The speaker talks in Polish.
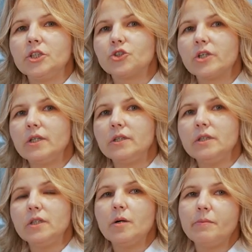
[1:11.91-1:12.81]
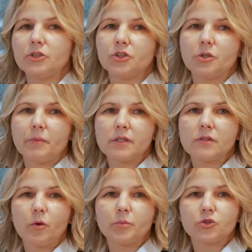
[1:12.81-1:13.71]
Jeżeli będziecie
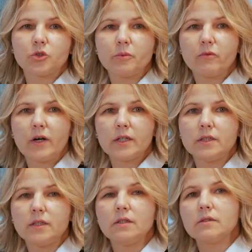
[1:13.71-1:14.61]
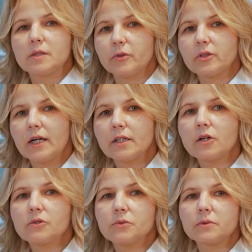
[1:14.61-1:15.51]
Państwo potrzebowali
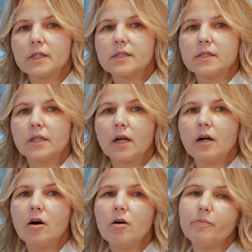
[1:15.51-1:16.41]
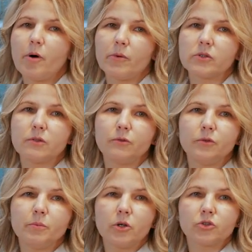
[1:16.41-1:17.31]
spotkania konsultacyjnego, pomocy w
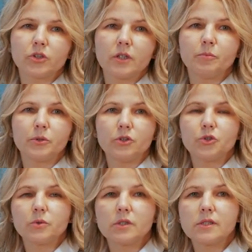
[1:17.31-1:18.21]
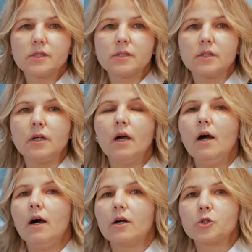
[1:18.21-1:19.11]
wyborze i w podjęciu decyzji,
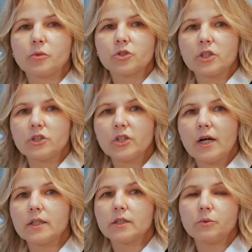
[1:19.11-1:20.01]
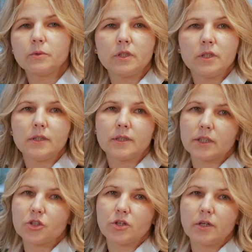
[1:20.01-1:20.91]
rozpoczęcia nauki na,
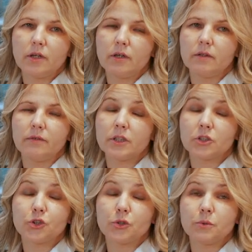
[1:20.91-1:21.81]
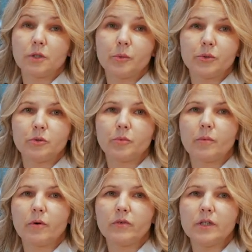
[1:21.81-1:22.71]
naszej, na naszych studiach
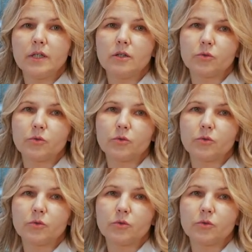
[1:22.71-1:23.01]
podyplomowych.